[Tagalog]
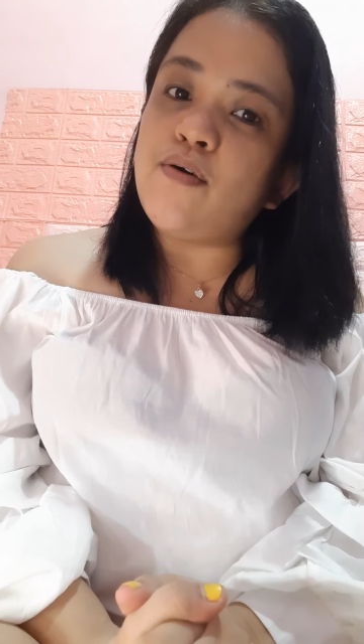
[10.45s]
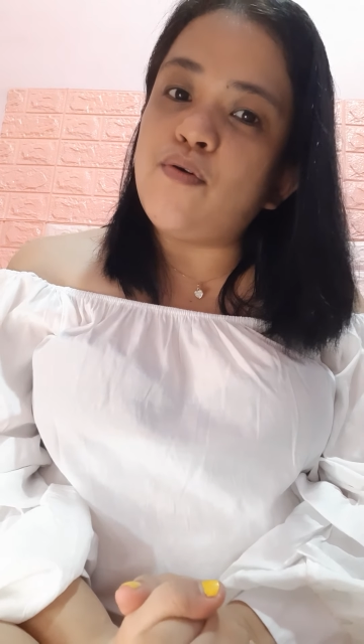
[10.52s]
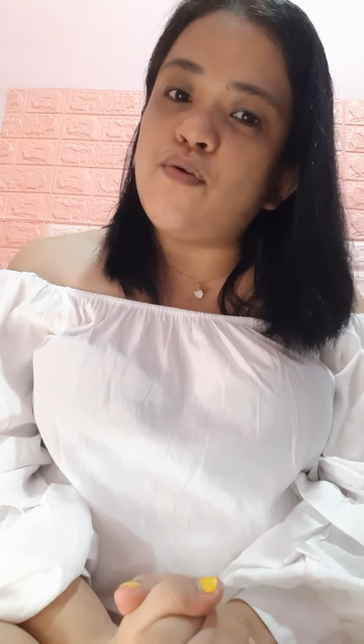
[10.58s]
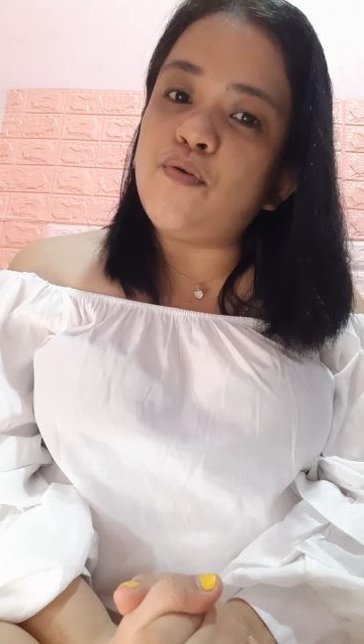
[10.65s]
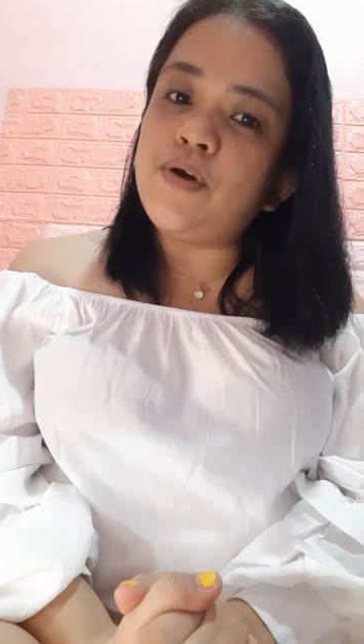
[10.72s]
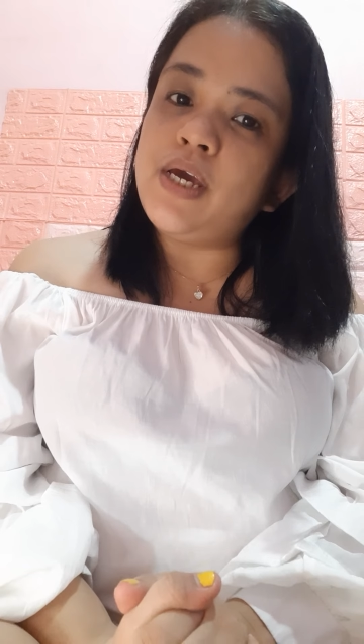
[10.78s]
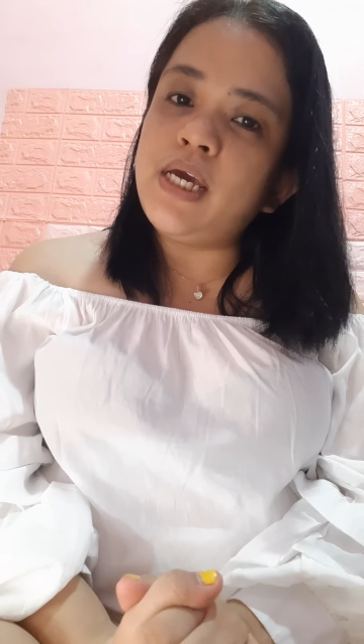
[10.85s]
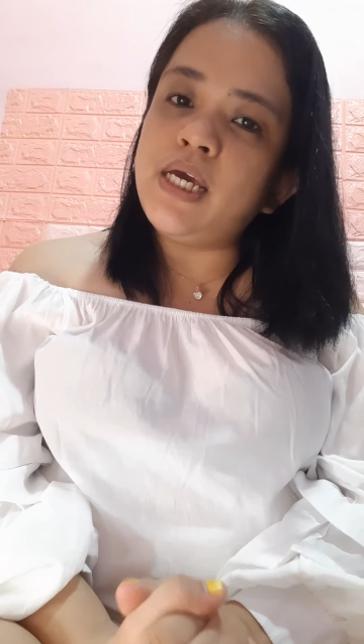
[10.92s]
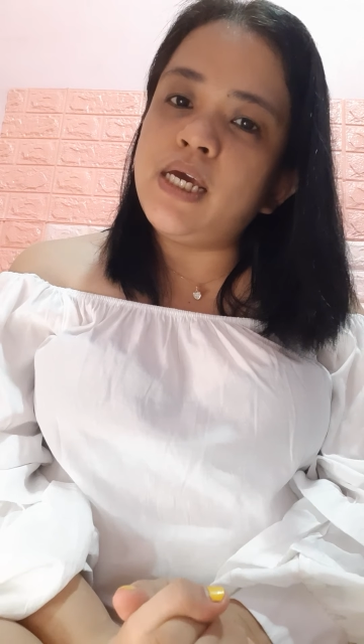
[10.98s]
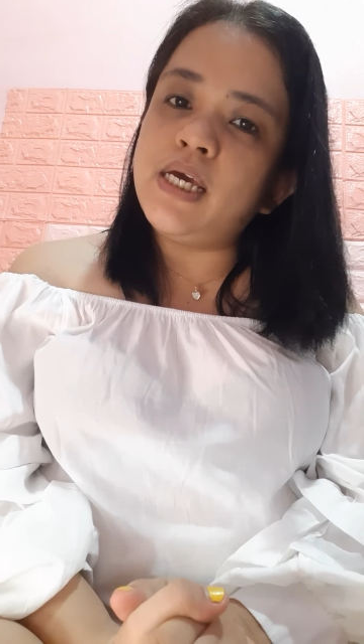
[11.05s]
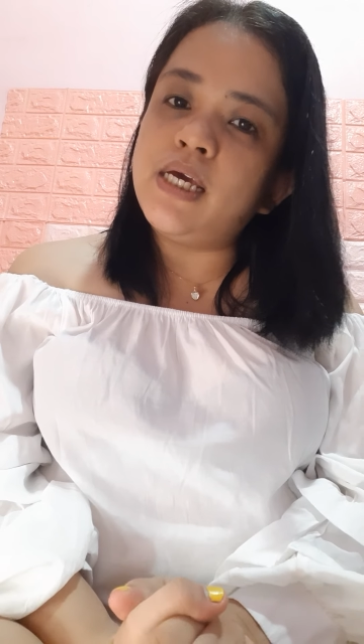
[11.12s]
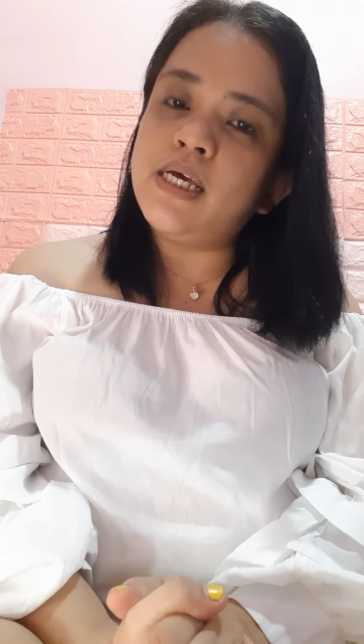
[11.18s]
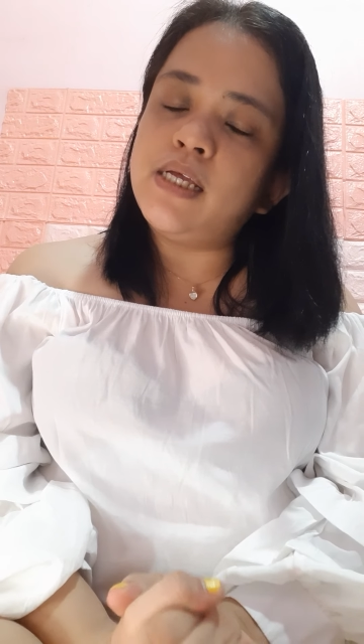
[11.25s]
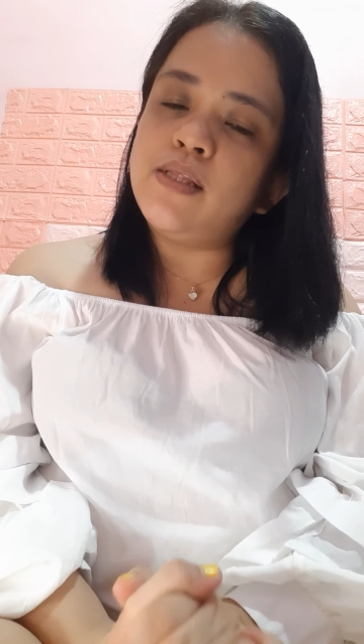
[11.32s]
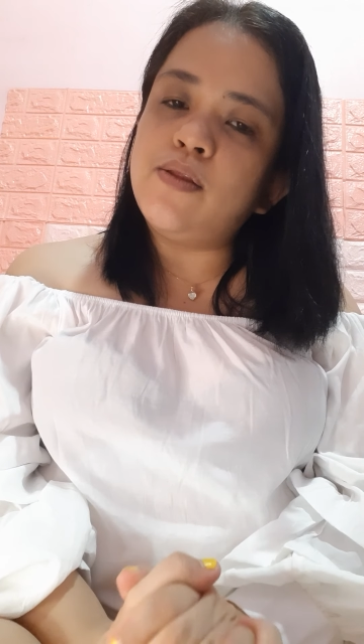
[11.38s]
ako
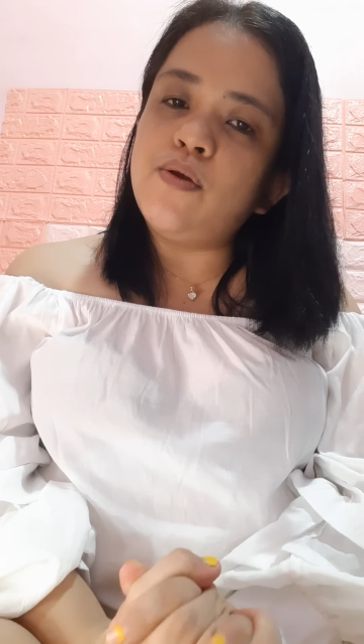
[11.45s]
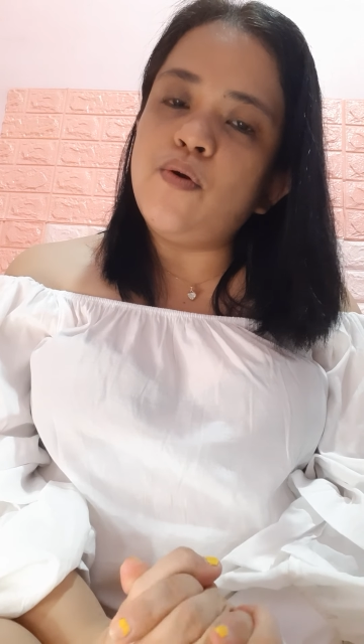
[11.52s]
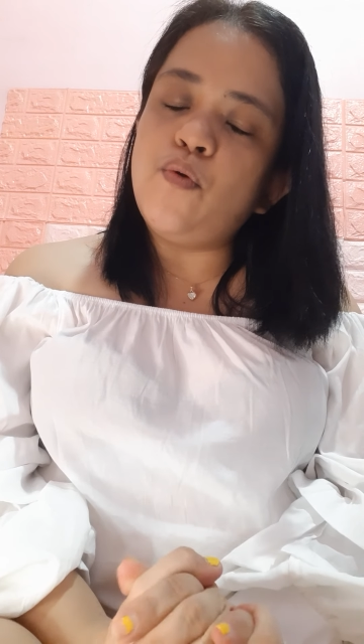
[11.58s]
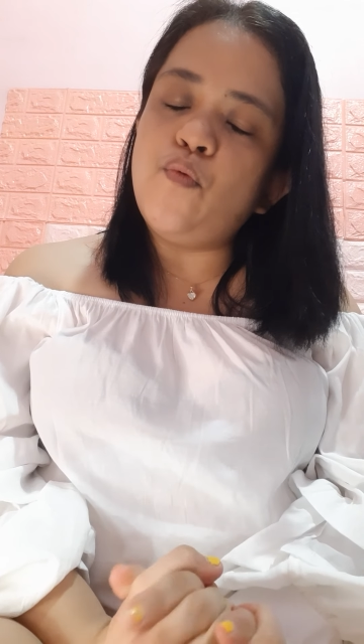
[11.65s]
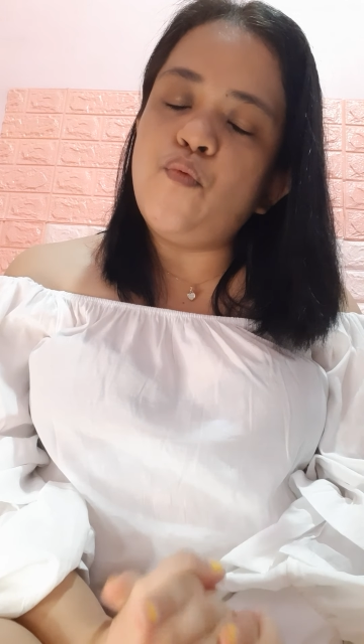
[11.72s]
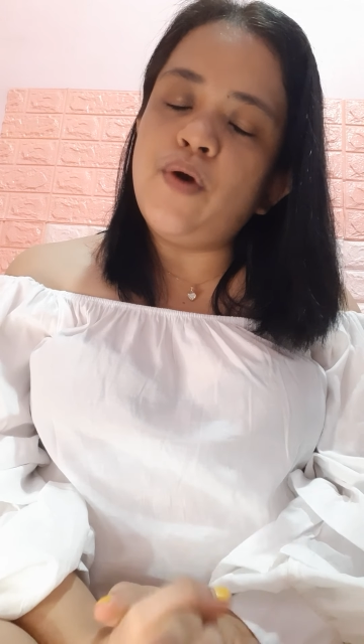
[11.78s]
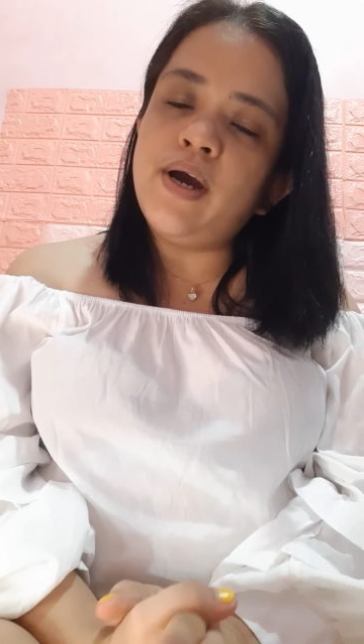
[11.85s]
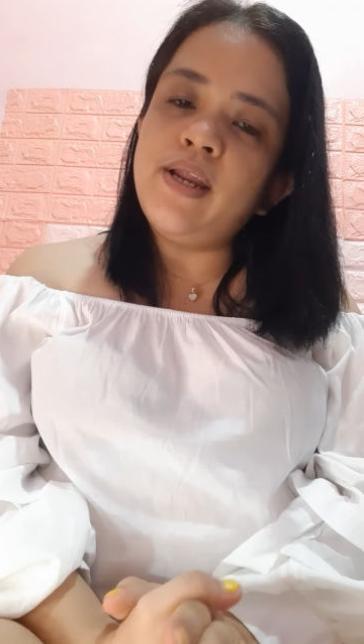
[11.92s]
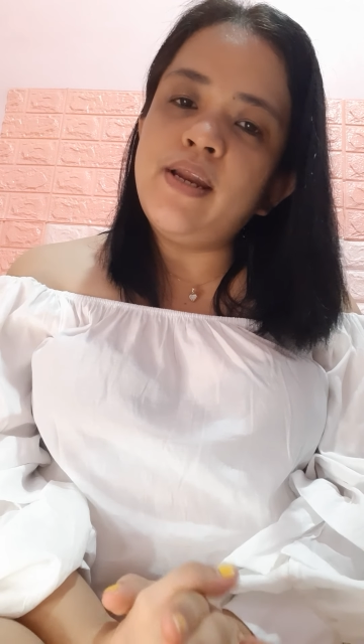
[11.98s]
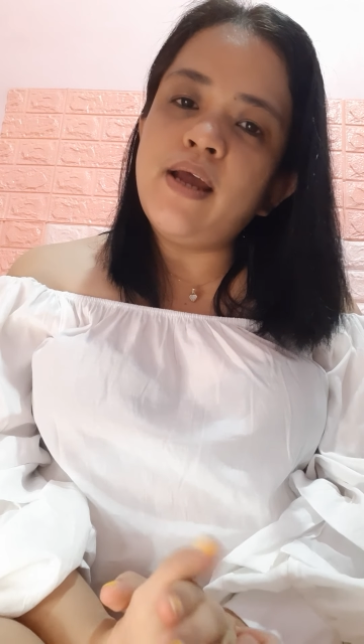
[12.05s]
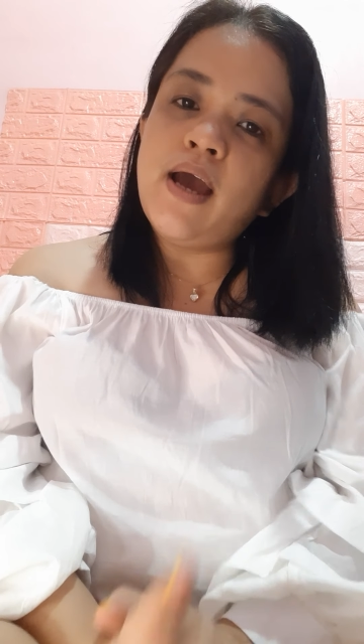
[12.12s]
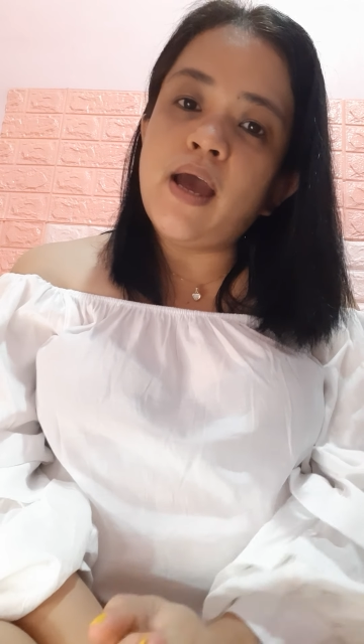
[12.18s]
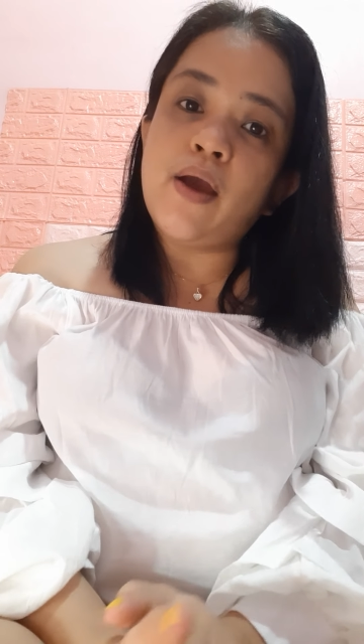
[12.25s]
in one